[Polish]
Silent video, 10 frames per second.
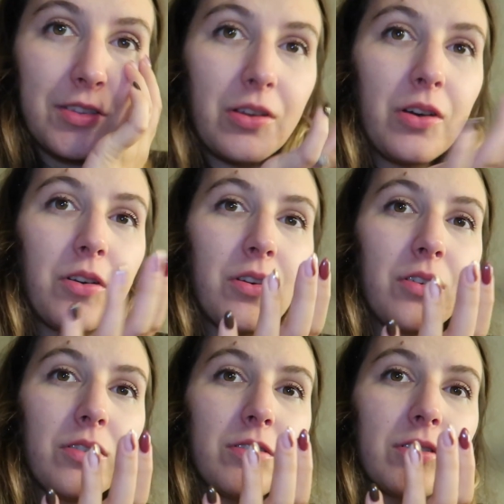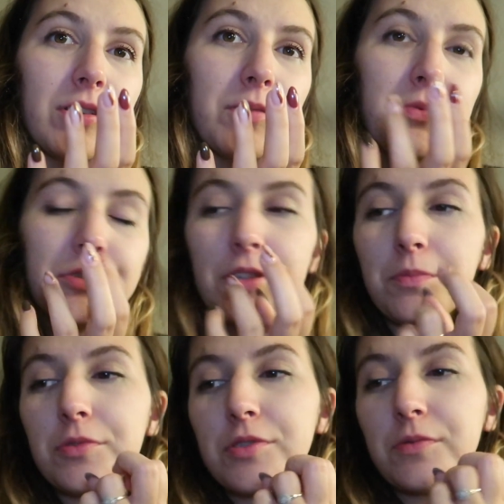To e, później,
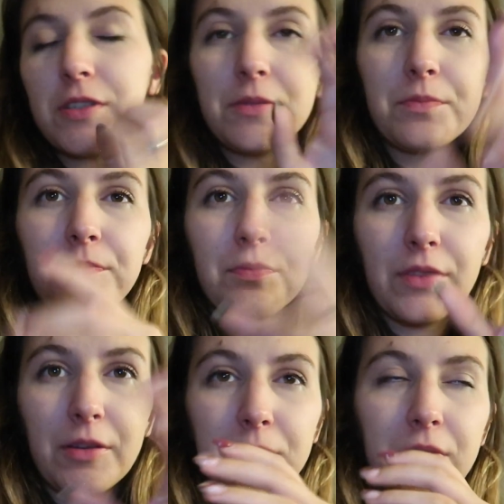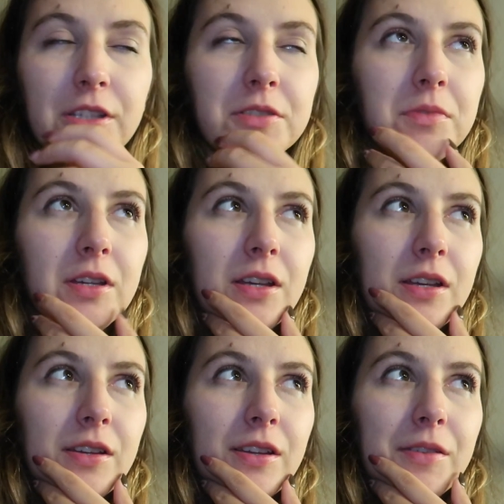właśnie tam byliśmy
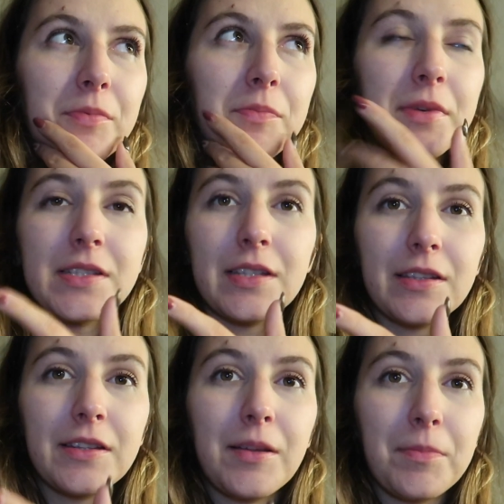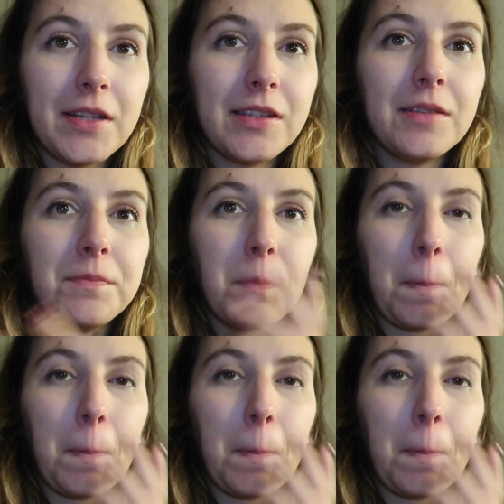e, po prezenty dla pani,